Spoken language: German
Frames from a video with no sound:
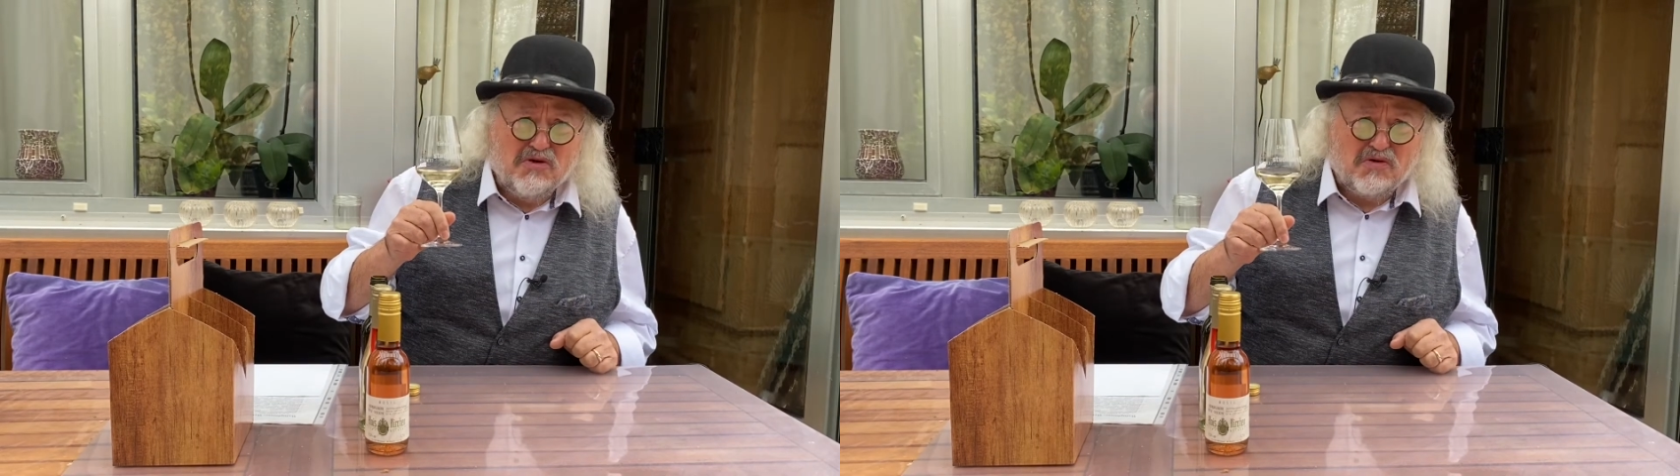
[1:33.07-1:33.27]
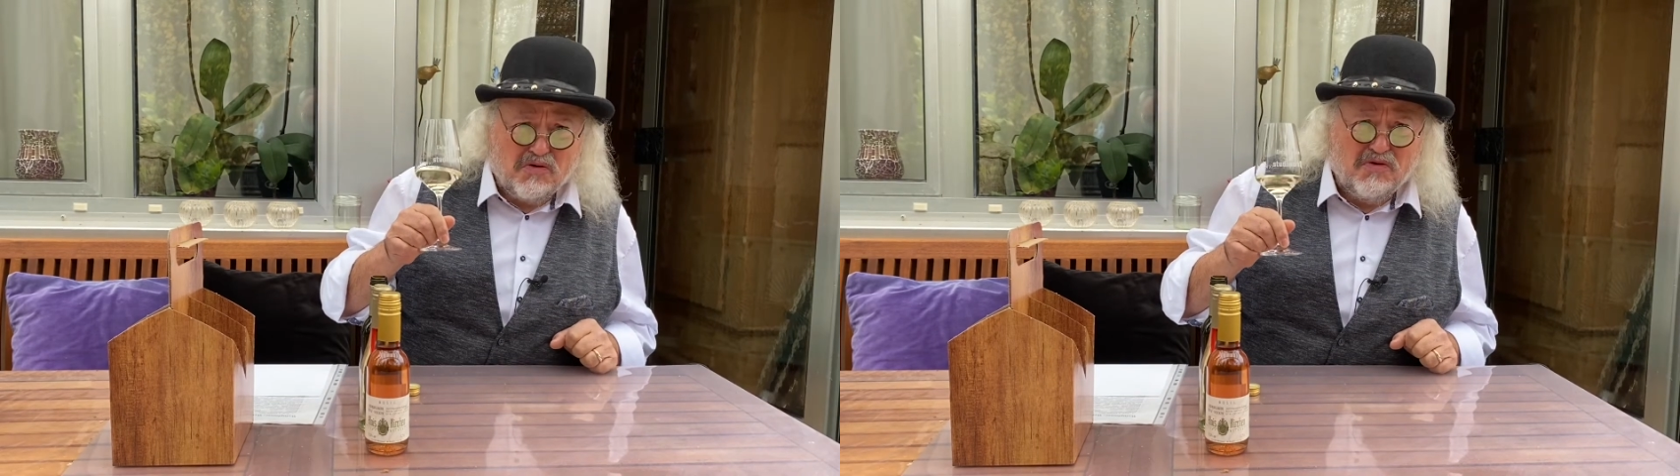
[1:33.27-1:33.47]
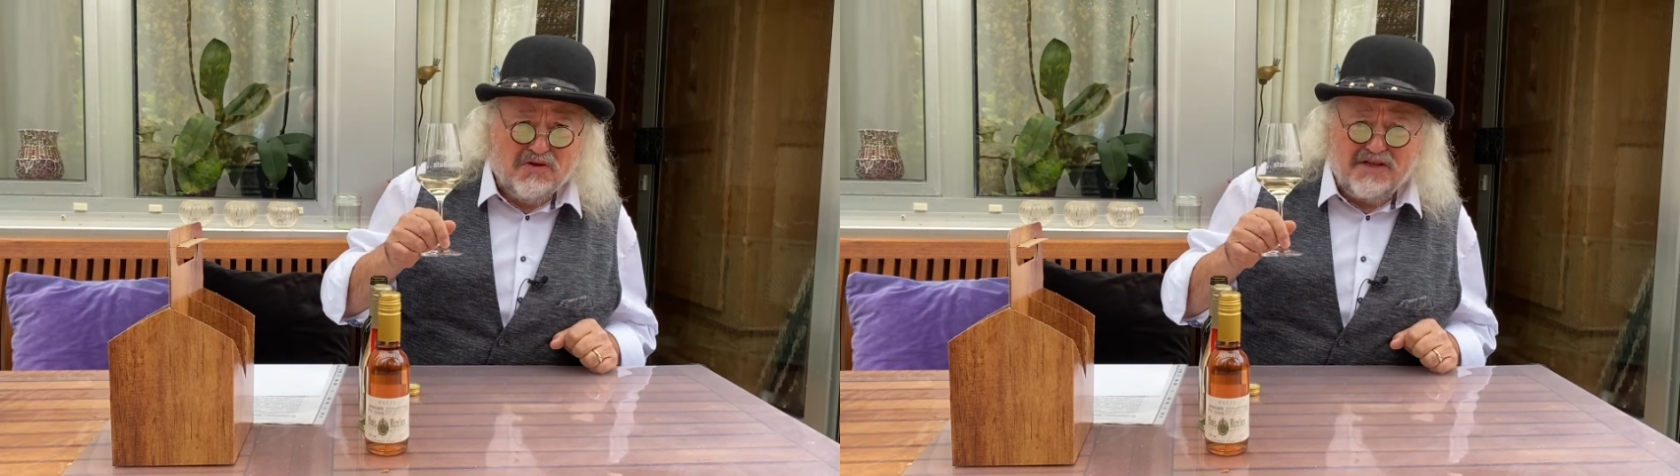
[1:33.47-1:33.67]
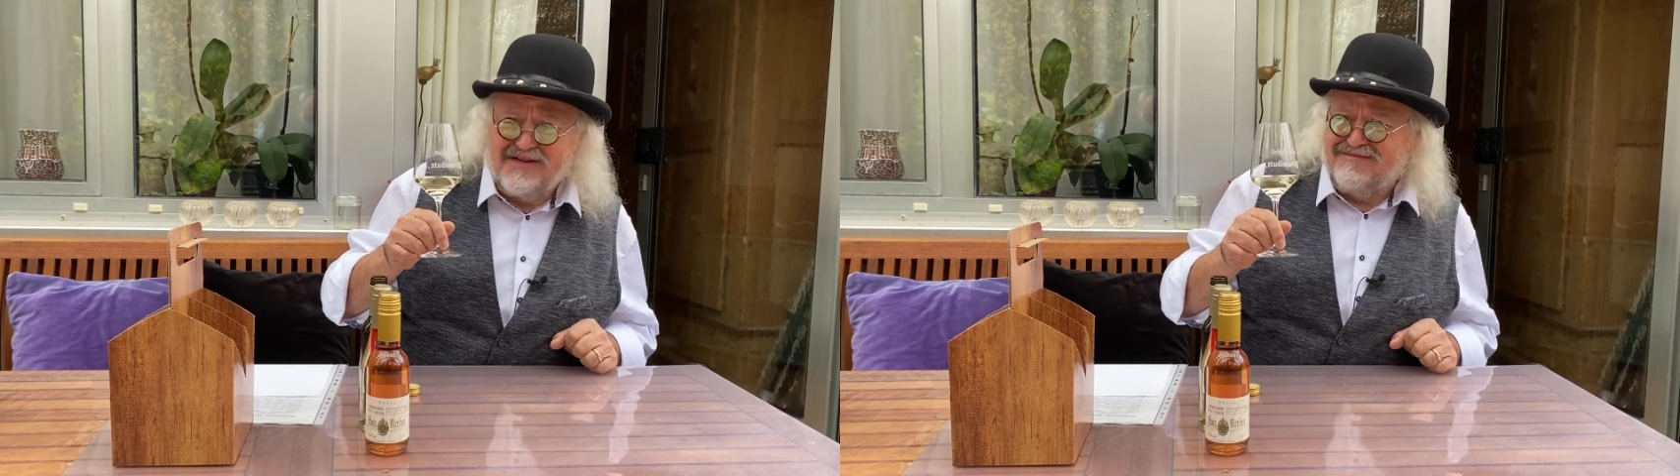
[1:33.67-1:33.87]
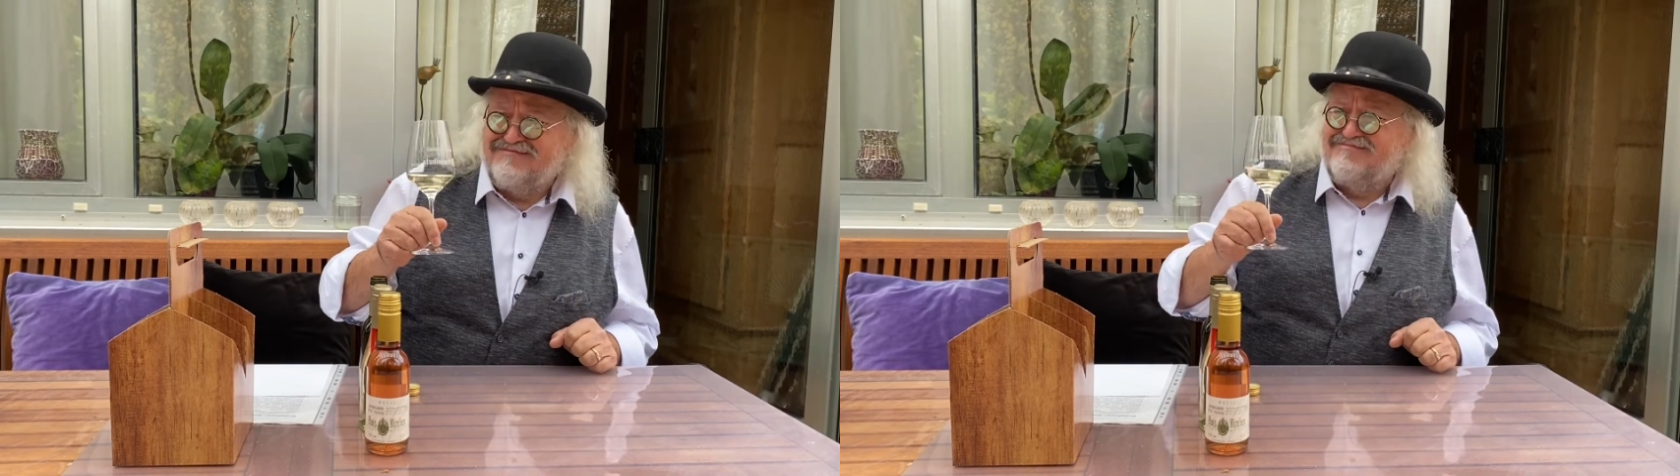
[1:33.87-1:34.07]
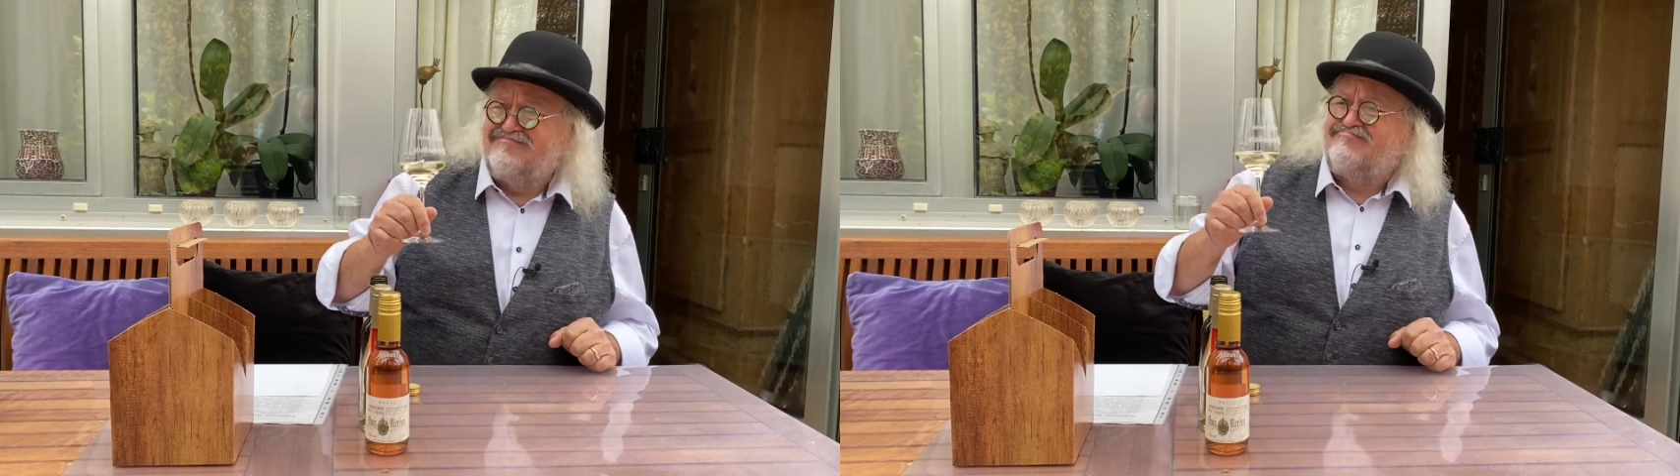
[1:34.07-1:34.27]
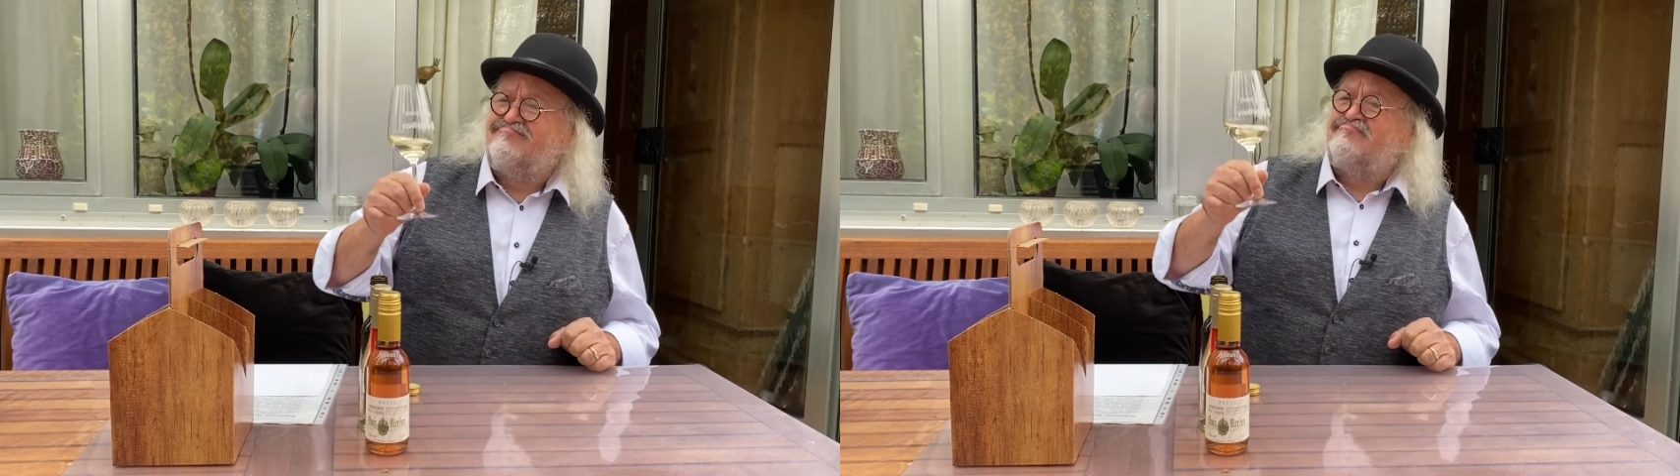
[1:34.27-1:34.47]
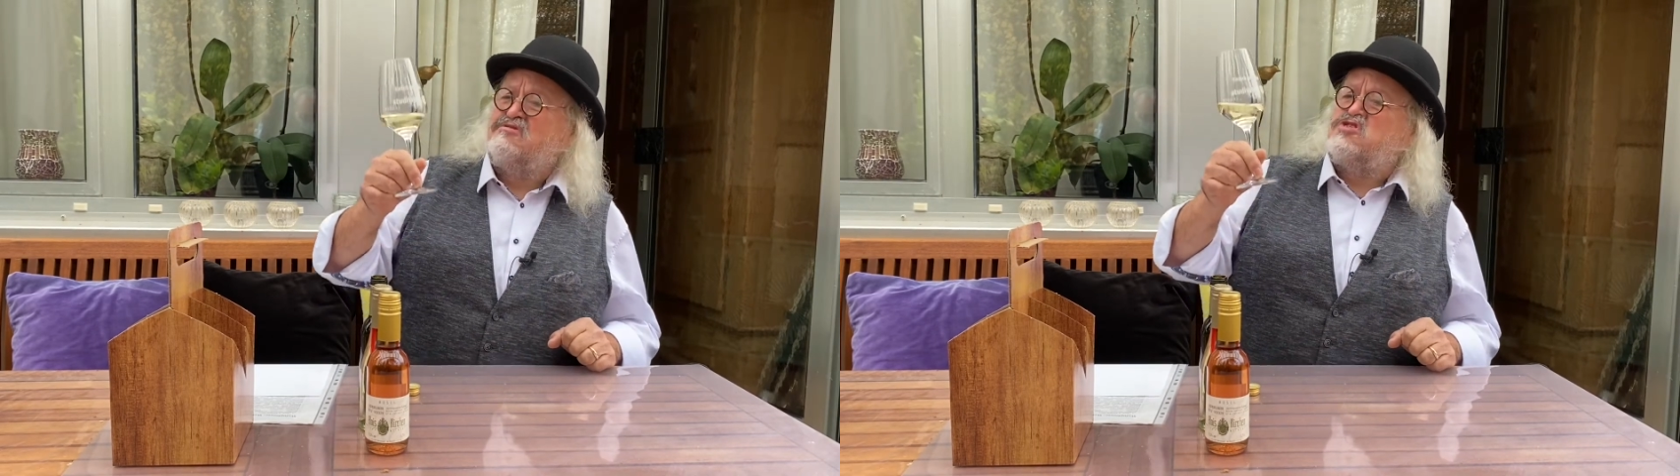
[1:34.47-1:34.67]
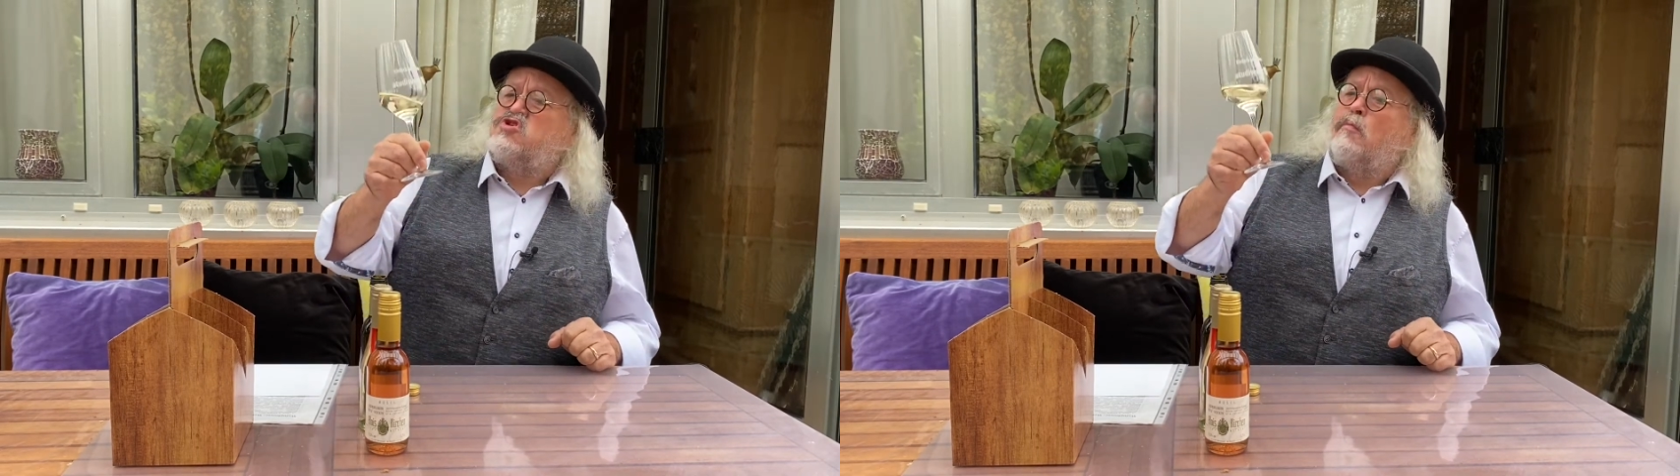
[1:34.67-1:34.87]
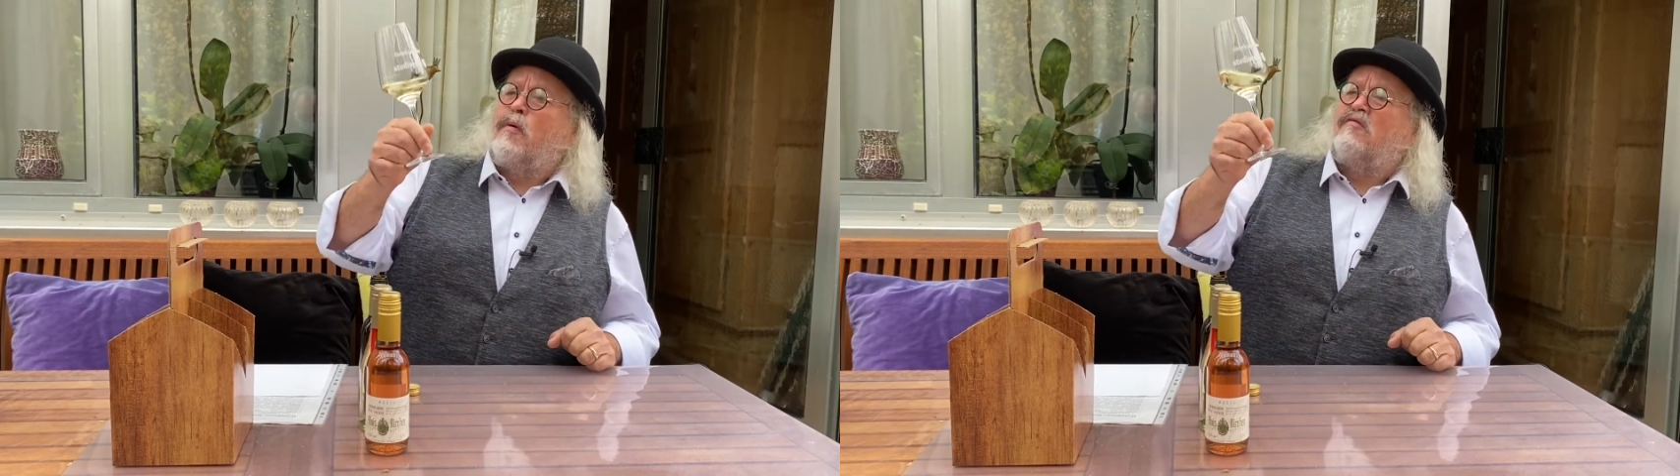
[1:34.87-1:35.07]
gut.
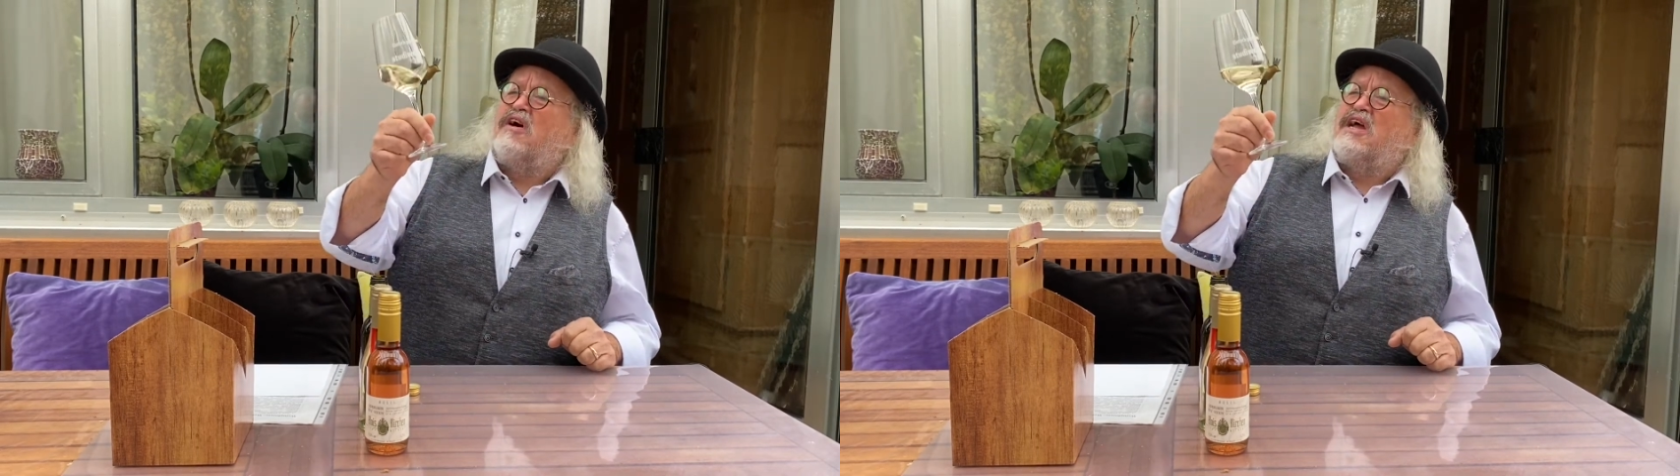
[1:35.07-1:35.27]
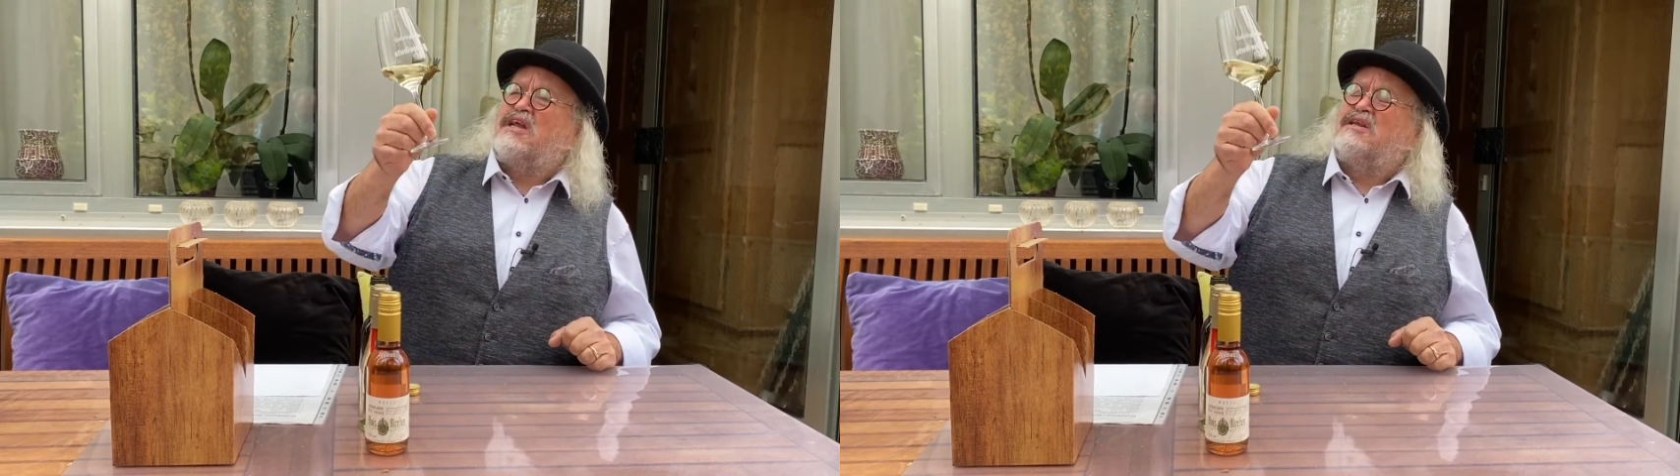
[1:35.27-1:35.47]
Super weit.